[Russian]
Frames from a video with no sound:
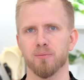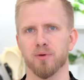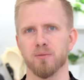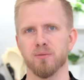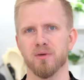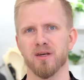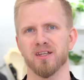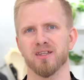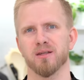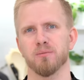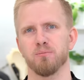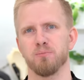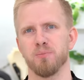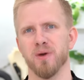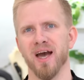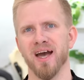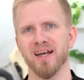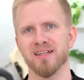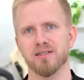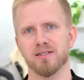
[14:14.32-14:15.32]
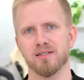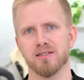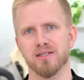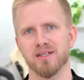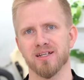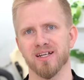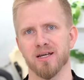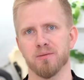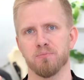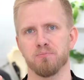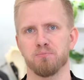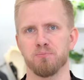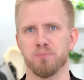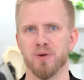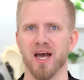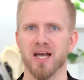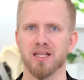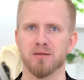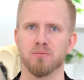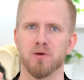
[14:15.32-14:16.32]
примерно 5-5
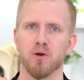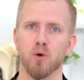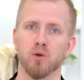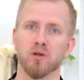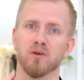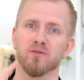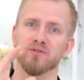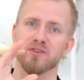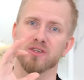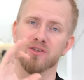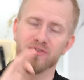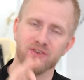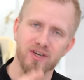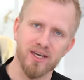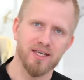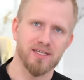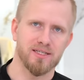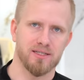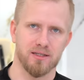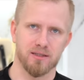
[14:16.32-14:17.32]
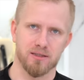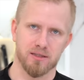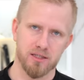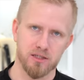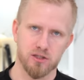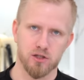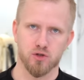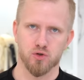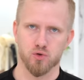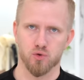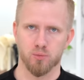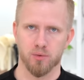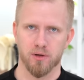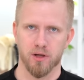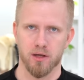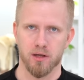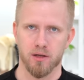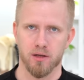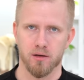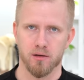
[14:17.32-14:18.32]
миллионов 200 тысяч
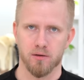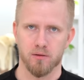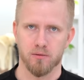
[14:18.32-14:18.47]
рублей.